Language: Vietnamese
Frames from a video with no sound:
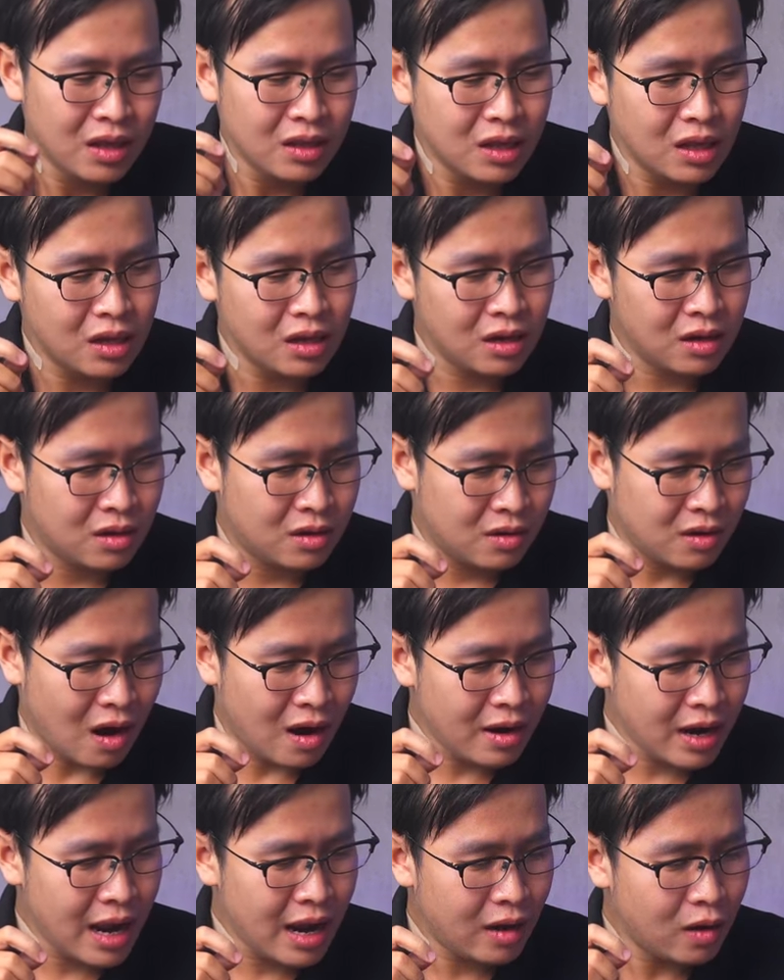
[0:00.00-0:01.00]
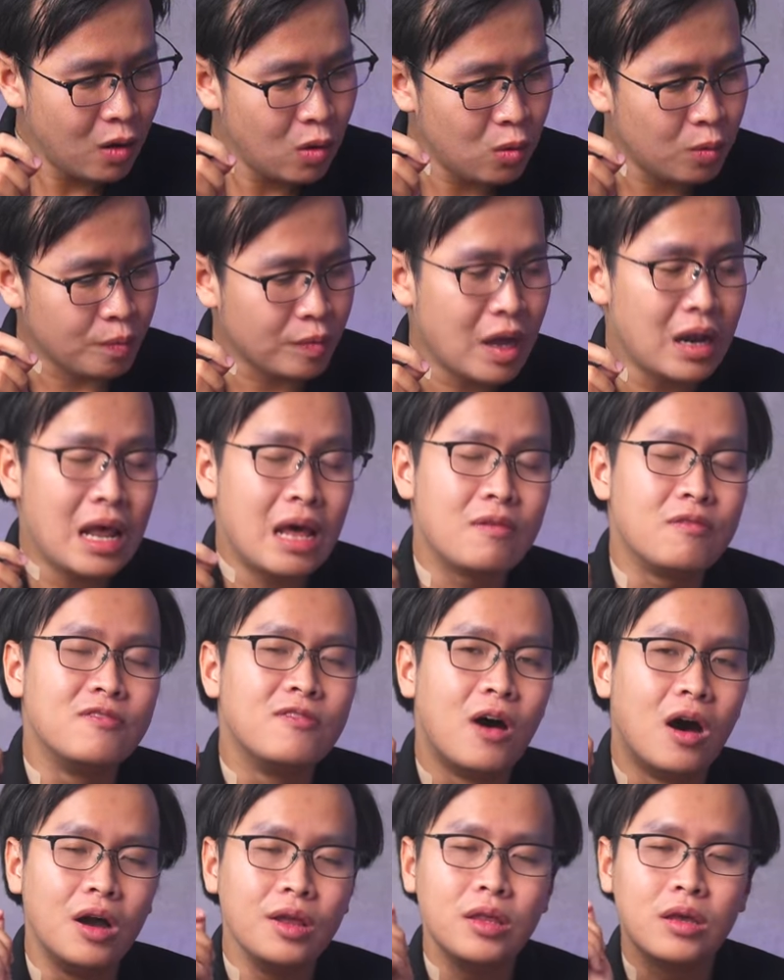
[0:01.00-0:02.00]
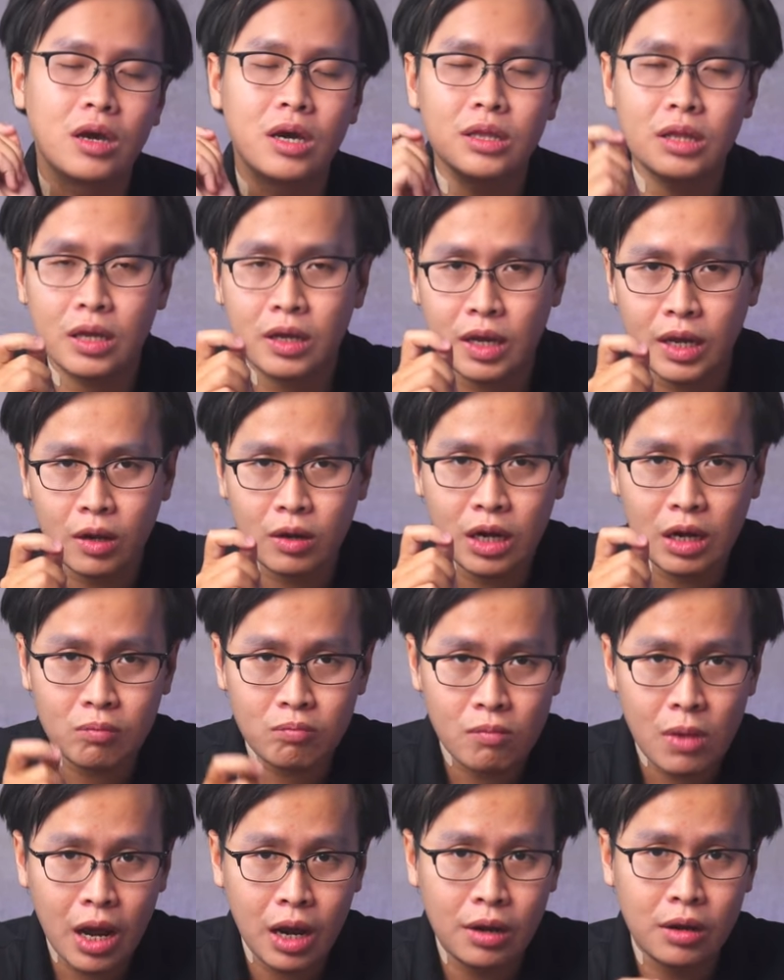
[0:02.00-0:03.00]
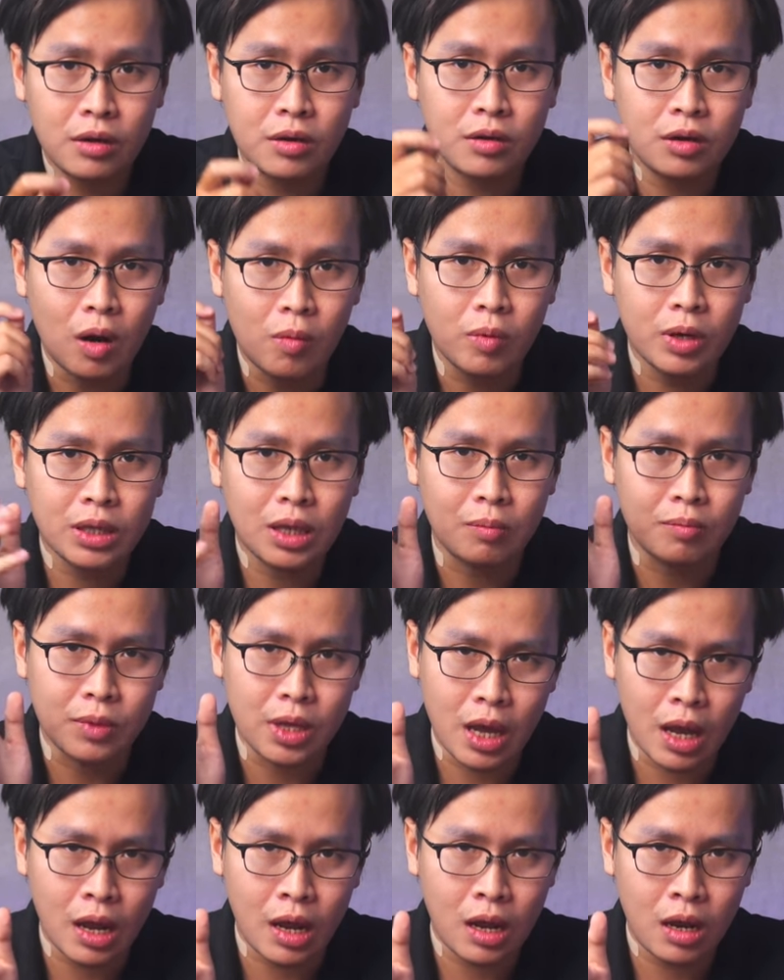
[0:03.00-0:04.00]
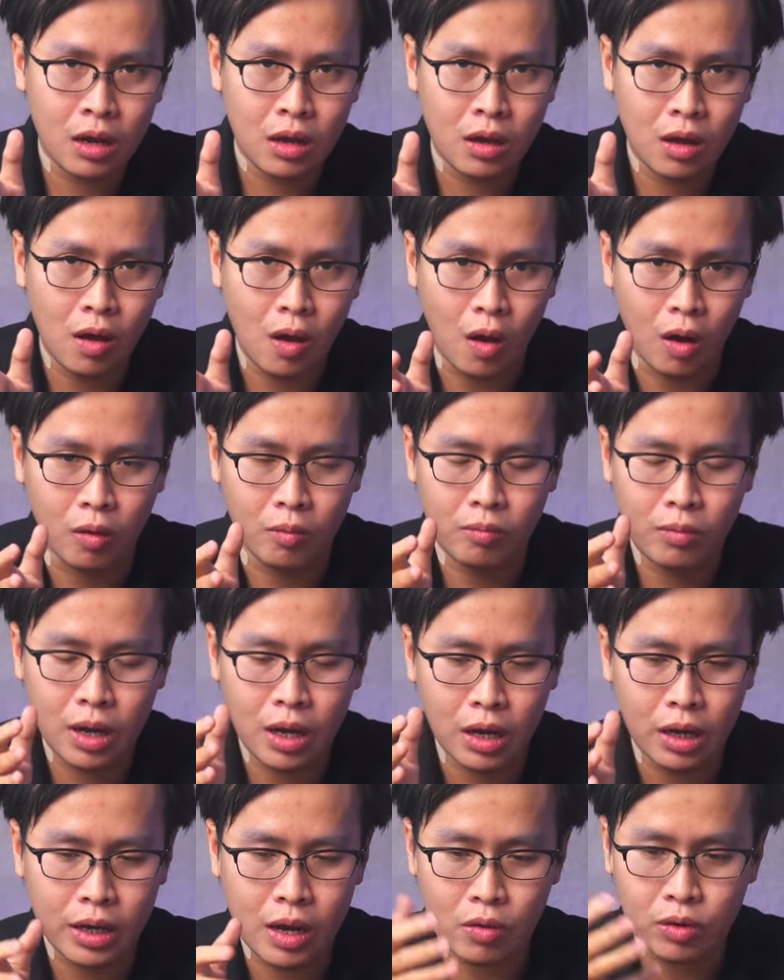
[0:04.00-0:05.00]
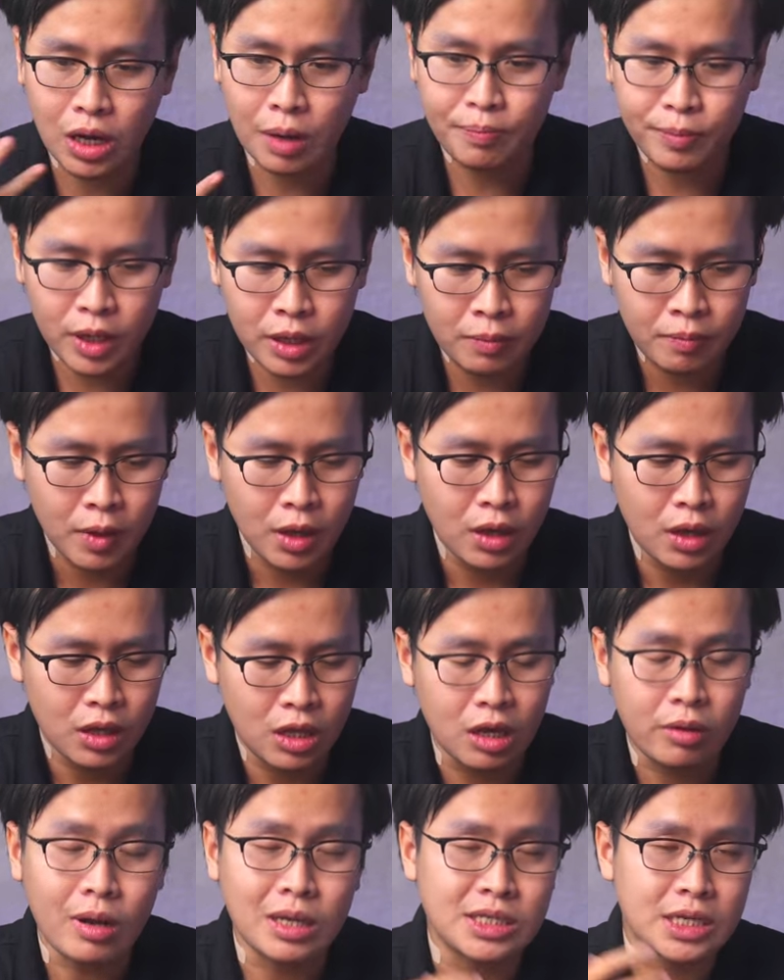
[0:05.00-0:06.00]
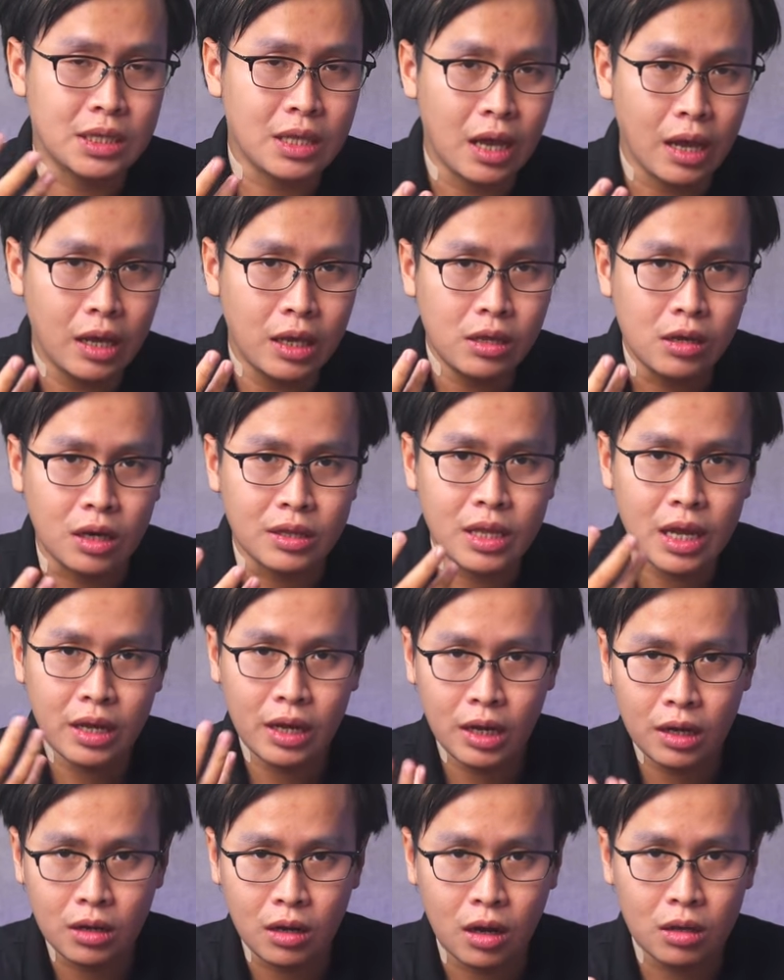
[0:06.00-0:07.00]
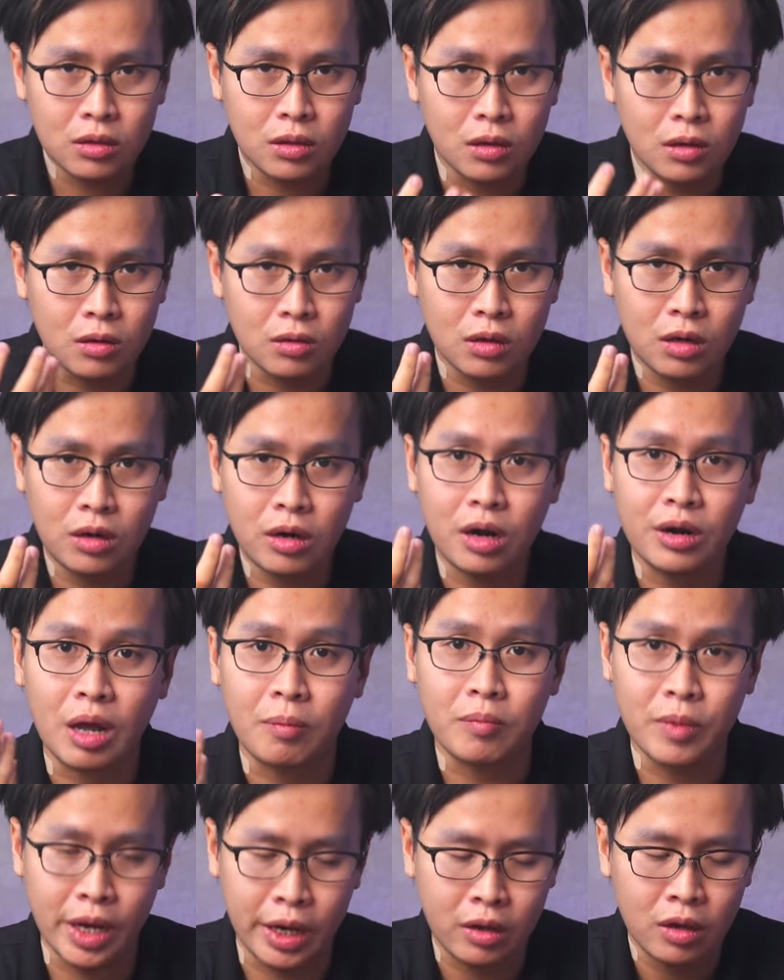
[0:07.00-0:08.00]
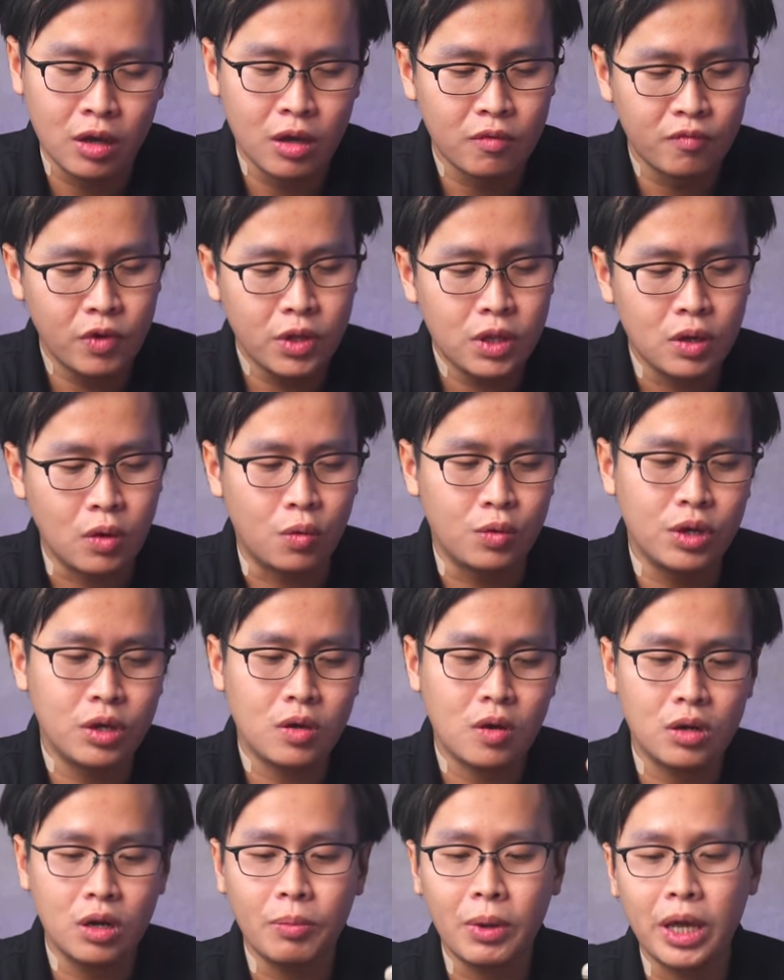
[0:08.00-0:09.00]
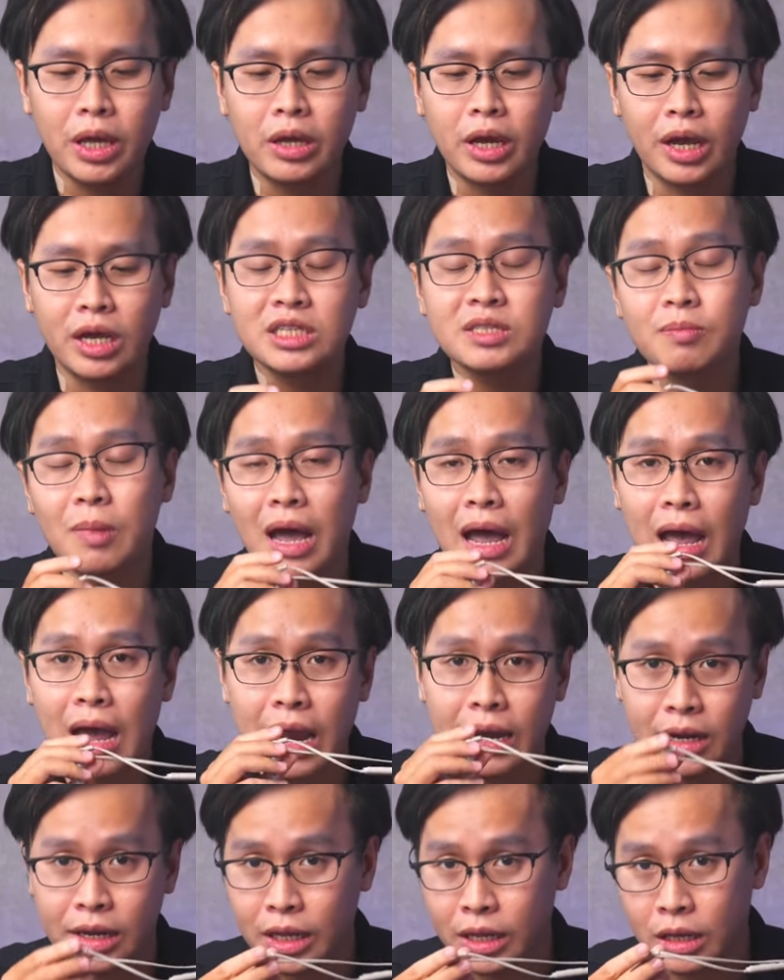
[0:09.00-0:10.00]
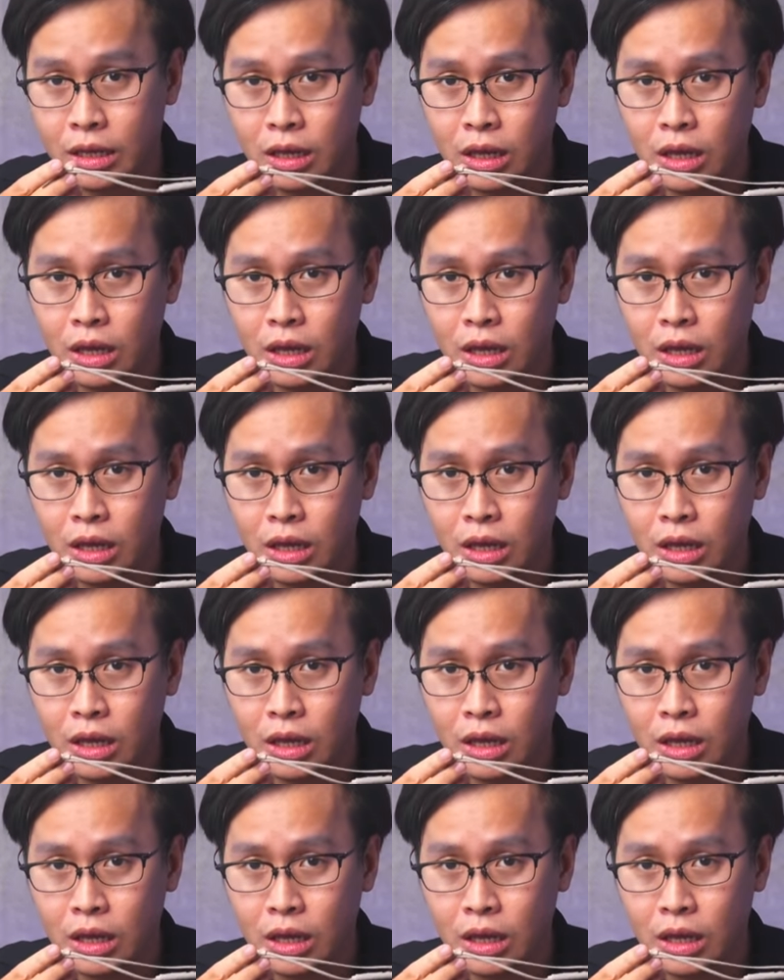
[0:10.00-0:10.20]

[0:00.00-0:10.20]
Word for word: Thì rõ ràng luôn, đó là với những cái tai nghe neckband trong cái tầm giá khoảng mà cao cấp đi, thì các bạn sẽ thấy những cái tai nghe nó thường nó rất là đặc biệt. Ví dụ như con W I một nghìn X M hai này đi,